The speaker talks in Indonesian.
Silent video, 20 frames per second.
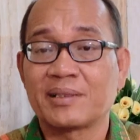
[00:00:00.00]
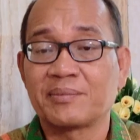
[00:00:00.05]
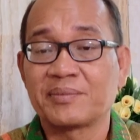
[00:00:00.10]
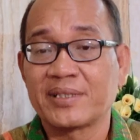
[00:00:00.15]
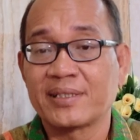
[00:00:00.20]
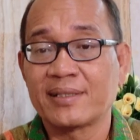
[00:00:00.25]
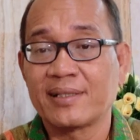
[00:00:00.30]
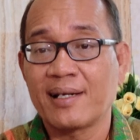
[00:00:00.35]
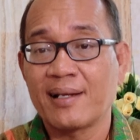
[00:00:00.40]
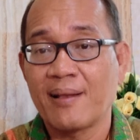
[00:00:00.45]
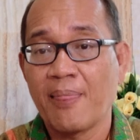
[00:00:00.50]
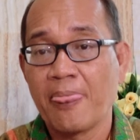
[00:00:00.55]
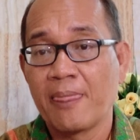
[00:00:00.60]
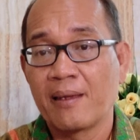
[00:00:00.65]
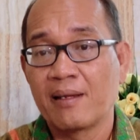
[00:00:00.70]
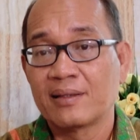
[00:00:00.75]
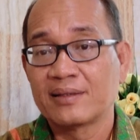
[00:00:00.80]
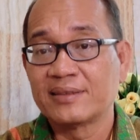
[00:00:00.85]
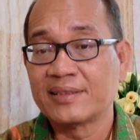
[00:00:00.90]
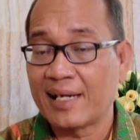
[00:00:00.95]
macam sehingga
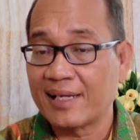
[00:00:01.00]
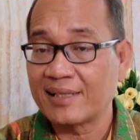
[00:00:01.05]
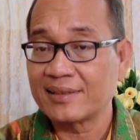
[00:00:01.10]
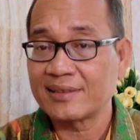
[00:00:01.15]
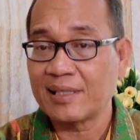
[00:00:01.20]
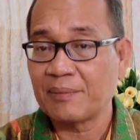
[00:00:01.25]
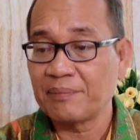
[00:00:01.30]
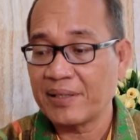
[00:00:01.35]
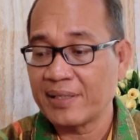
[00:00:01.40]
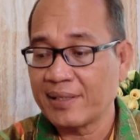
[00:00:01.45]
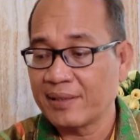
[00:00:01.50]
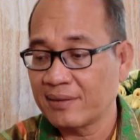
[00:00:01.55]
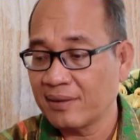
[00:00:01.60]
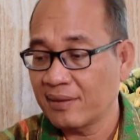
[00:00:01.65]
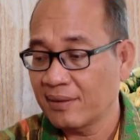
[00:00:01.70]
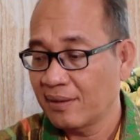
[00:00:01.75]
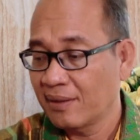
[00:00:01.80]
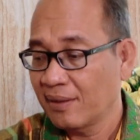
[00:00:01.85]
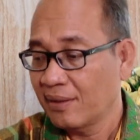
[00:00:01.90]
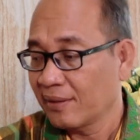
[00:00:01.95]
jangan sampai
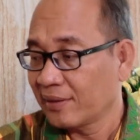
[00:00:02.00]
nanti